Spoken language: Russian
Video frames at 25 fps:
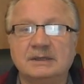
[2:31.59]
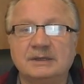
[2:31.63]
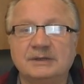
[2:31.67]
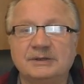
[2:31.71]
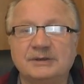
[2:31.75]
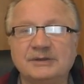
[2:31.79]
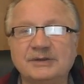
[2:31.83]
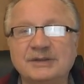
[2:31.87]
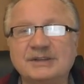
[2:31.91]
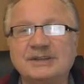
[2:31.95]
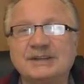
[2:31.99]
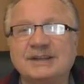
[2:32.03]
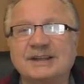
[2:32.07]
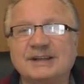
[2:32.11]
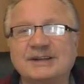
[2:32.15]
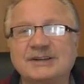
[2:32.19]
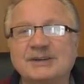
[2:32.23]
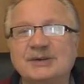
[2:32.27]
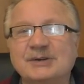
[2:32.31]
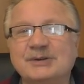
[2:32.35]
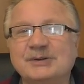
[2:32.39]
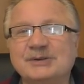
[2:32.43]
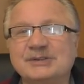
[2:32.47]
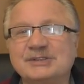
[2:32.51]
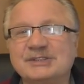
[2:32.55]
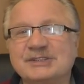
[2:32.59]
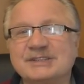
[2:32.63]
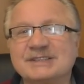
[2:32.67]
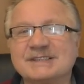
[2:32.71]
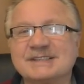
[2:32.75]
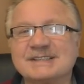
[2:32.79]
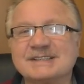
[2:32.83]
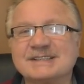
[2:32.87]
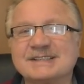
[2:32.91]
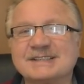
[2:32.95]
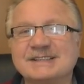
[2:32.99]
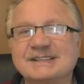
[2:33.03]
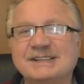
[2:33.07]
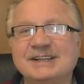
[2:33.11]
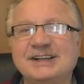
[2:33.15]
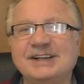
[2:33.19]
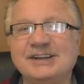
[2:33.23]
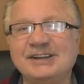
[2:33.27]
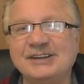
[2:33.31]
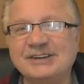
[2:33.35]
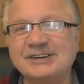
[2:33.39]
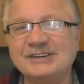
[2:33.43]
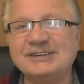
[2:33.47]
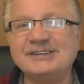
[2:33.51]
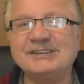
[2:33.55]
Но ведь так хочется
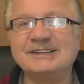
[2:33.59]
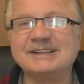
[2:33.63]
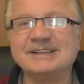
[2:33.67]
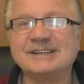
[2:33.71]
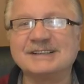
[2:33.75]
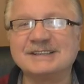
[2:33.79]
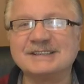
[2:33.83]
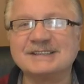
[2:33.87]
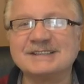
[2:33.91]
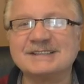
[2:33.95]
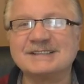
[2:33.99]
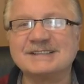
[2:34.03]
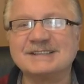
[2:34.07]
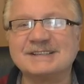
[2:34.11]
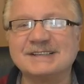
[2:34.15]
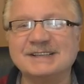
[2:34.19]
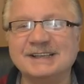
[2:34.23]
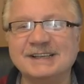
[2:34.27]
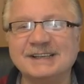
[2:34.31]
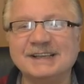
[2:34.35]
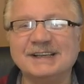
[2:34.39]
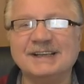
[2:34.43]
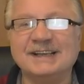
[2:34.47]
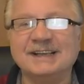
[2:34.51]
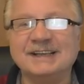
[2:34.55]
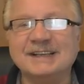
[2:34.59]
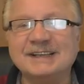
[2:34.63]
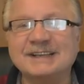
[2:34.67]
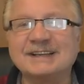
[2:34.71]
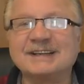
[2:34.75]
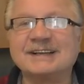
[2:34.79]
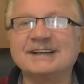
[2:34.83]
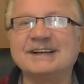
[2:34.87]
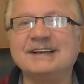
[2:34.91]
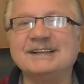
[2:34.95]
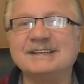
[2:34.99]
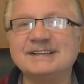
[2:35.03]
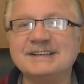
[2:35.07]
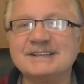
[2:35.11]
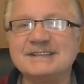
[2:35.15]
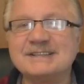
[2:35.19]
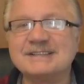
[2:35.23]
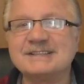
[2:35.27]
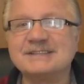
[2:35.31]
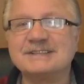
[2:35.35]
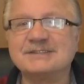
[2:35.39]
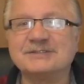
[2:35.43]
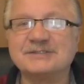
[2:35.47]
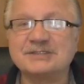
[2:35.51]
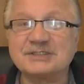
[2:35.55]
легкости и
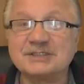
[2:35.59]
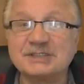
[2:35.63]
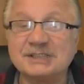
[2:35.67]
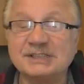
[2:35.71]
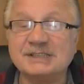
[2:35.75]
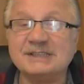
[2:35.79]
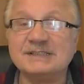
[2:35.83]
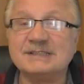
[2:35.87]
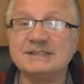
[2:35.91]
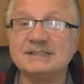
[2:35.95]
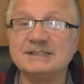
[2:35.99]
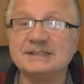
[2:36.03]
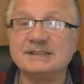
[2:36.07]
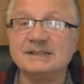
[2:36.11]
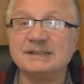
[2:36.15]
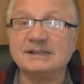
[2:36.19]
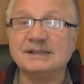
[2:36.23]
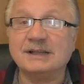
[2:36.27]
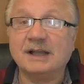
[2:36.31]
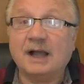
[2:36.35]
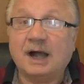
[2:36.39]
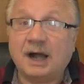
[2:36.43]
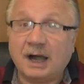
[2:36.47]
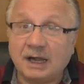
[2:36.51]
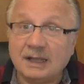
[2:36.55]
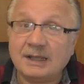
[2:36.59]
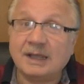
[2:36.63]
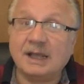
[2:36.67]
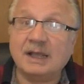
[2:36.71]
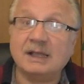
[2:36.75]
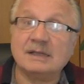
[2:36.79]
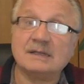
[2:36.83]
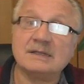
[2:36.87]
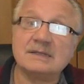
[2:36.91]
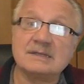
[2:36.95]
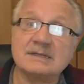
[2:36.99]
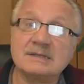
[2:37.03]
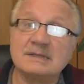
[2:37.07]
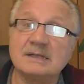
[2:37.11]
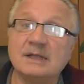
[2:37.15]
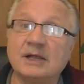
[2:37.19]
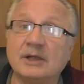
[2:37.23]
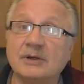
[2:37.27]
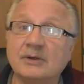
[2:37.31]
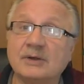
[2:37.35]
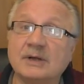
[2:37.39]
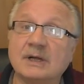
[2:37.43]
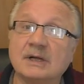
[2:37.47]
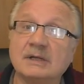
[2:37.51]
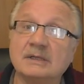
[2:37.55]
радости в жизни, а я это
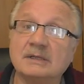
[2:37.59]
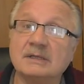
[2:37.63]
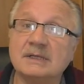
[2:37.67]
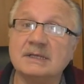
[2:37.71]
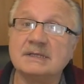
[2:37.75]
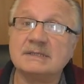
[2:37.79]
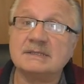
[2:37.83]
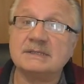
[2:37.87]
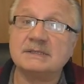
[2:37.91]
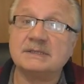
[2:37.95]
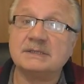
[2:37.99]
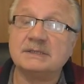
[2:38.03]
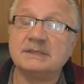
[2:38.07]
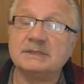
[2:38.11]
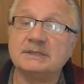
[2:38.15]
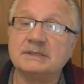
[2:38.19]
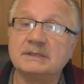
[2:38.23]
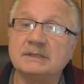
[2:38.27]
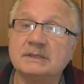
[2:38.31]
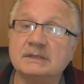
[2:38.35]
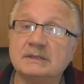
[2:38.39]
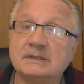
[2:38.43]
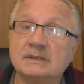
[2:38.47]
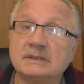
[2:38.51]
знаю, как достичь.